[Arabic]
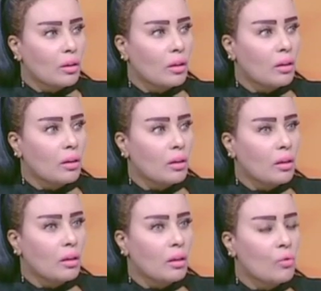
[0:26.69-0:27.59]

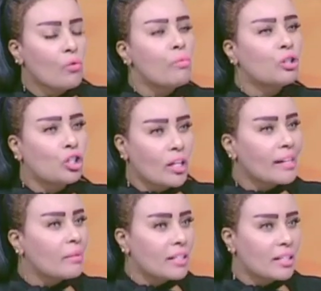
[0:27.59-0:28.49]
آه ومش
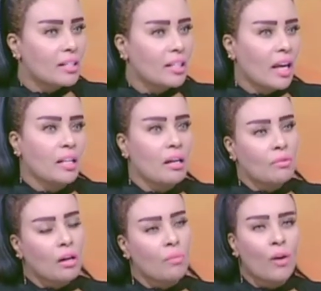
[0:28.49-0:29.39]
الشكل بس يعني
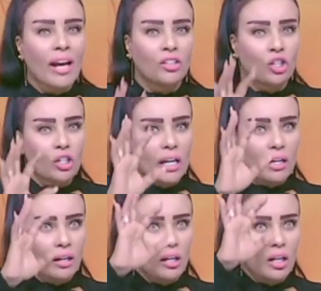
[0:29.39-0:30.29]
رقم واحد الشكل